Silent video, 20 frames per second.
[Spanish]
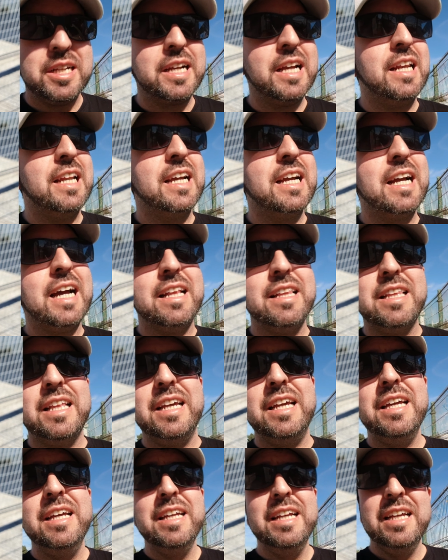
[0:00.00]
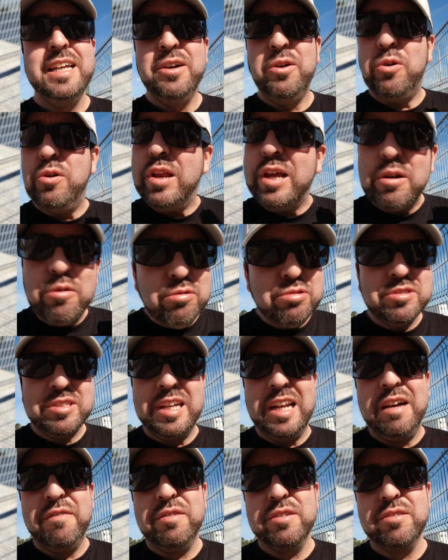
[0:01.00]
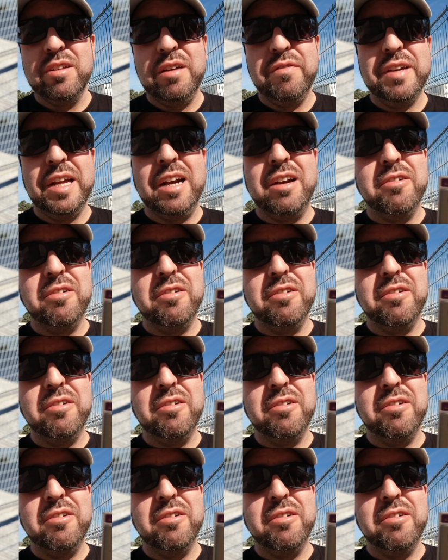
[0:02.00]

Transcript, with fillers: A quien le encante o le guste la fotografía